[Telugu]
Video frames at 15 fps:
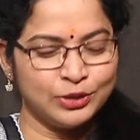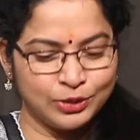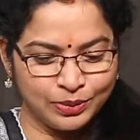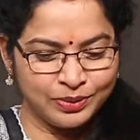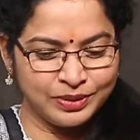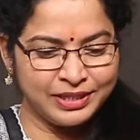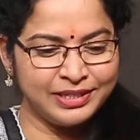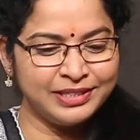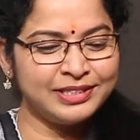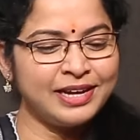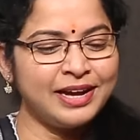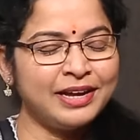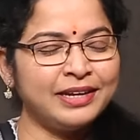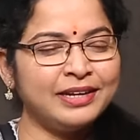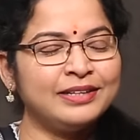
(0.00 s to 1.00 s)
సో
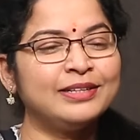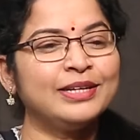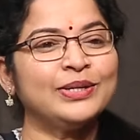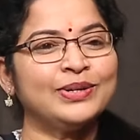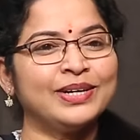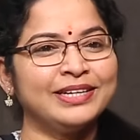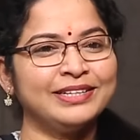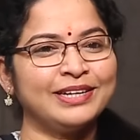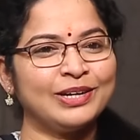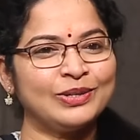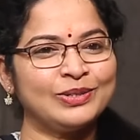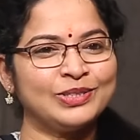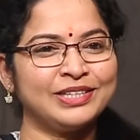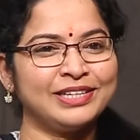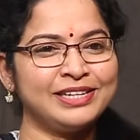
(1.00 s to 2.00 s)
ఈసారి ఇద్దరు అయ్యర్లు
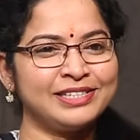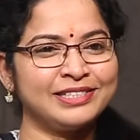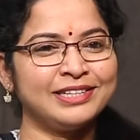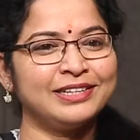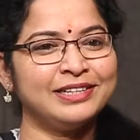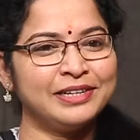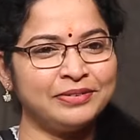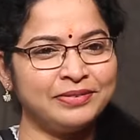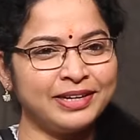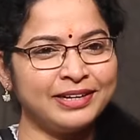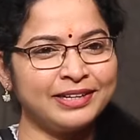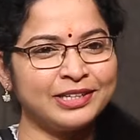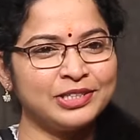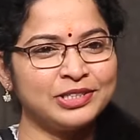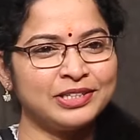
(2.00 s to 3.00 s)
శ్రేయస్ అయ్యర్
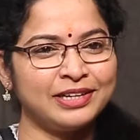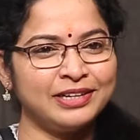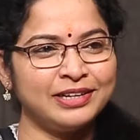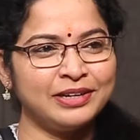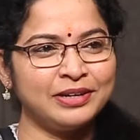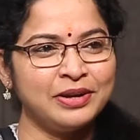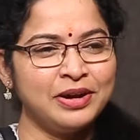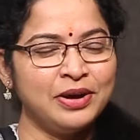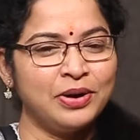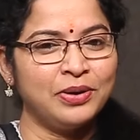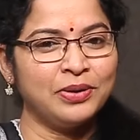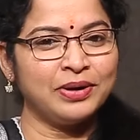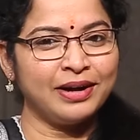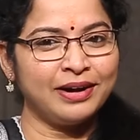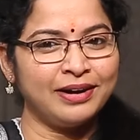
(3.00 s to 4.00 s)
వెంకటేష్ అయ్యర్
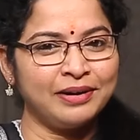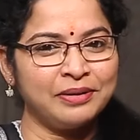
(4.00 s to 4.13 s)
ఒక